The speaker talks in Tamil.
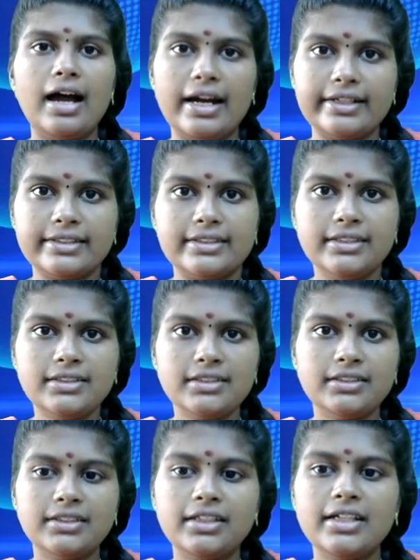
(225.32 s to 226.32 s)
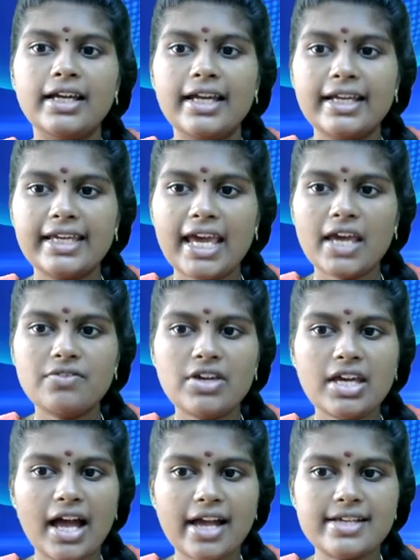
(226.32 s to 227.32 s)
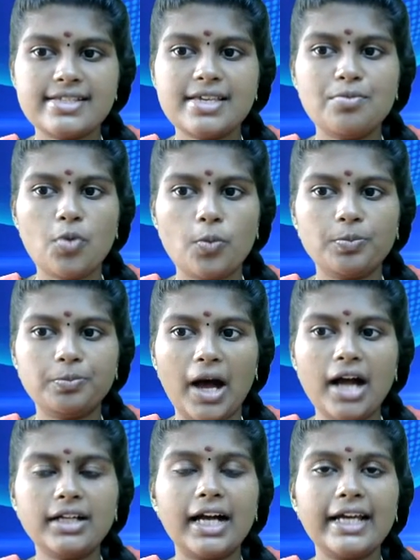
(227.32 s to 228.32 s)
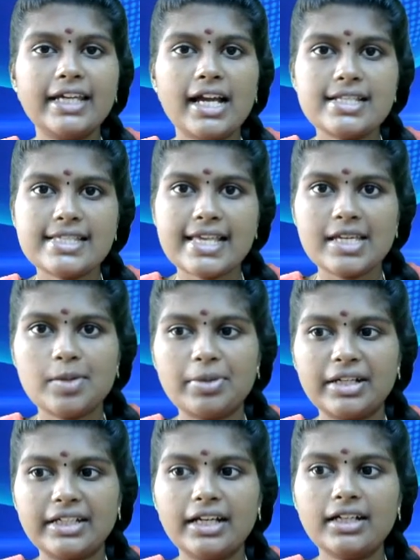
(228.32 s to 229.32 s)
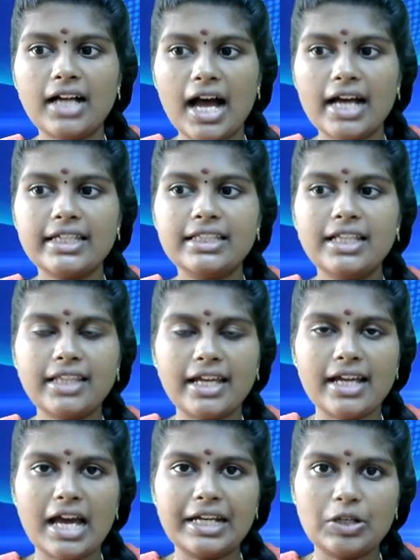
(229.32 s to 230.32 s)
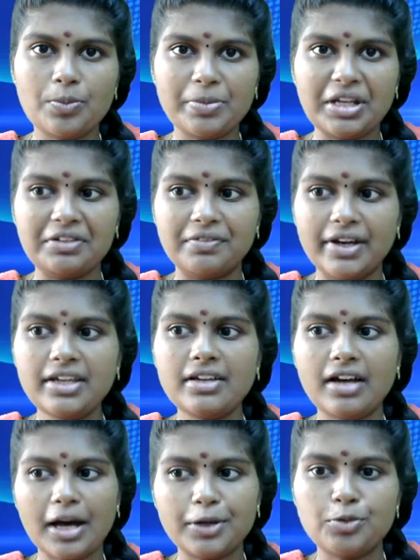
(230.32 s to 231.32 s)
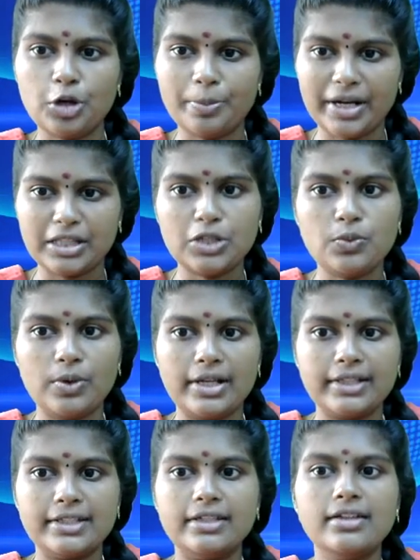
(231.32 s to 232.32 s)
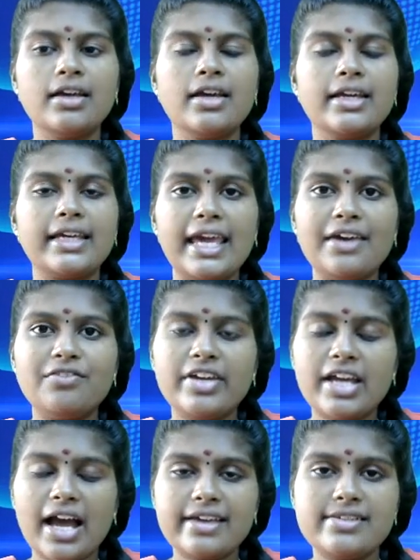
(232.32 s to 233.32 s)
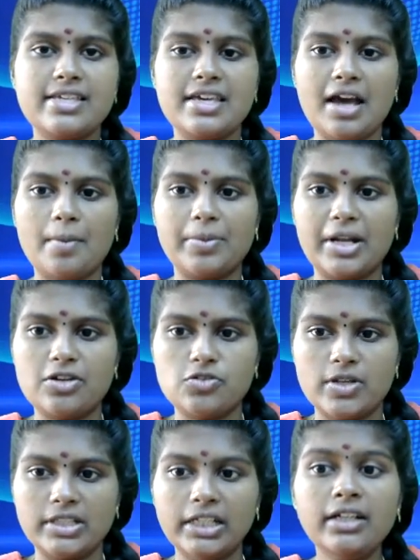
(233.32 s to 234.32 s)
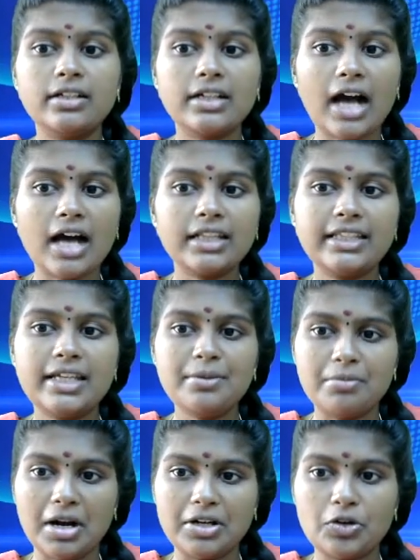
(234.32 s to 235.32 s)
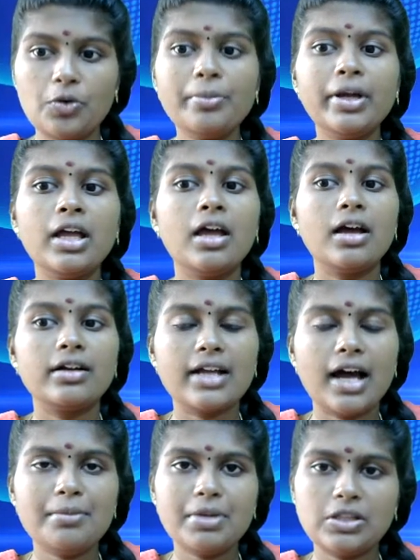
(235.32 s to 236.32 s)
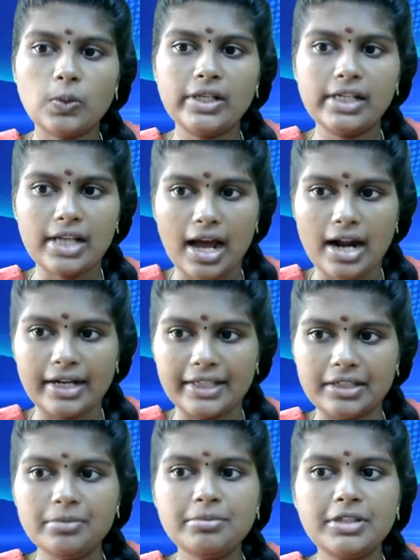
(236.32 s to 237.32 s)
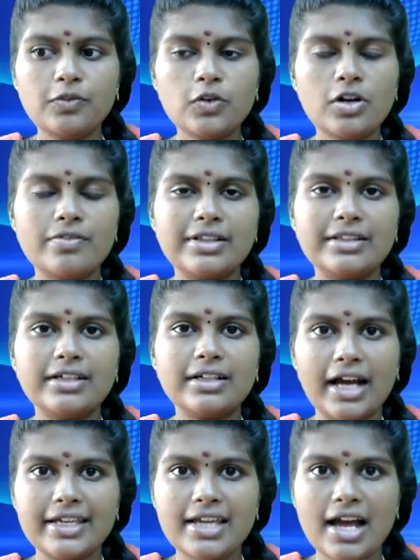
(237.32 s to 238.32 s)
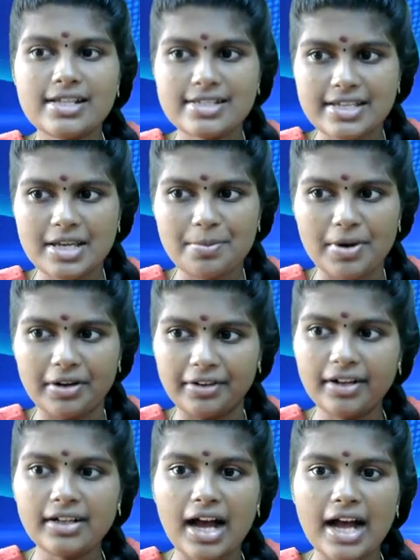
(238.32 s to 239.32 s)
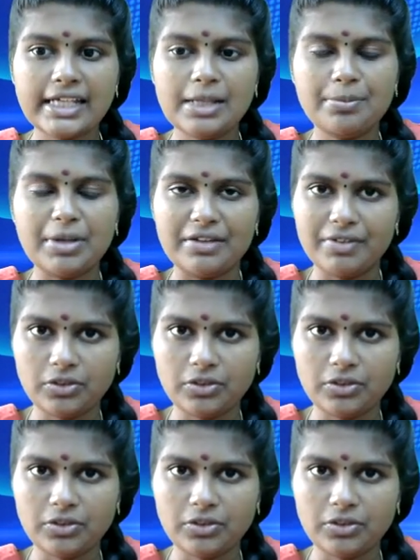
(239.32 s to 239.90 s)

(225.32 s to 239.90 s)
அடுத்து கேவிஐசி மொம்பா கையால் செய்யப்பட்ட காகித தயாரிக்கும் பிரிவை அறிமுகப்படுத்தி உள்ளது கேவிஐசி அப்படின்றது காந்தி மற்றும் கிராம தொழில் ஆணையம் இவங்க வந்து கையால் செய்யப்படுற காகித பிரிவை